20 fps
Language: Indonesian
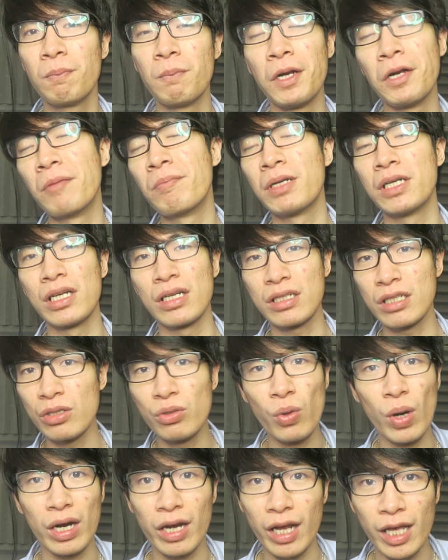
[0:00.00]
benar-benar di
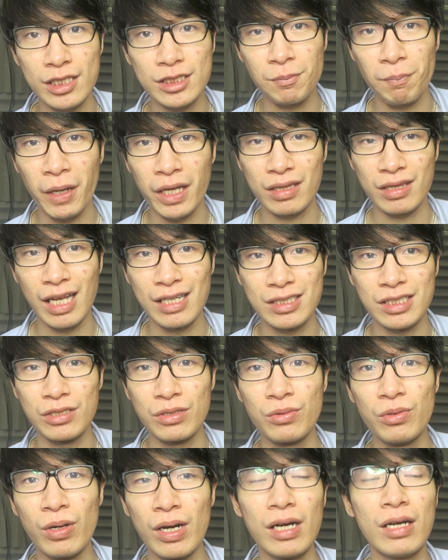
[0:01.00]
luar
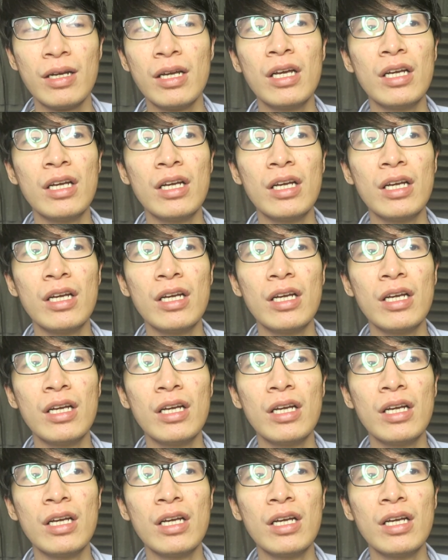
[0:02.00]
ekspektasi gue.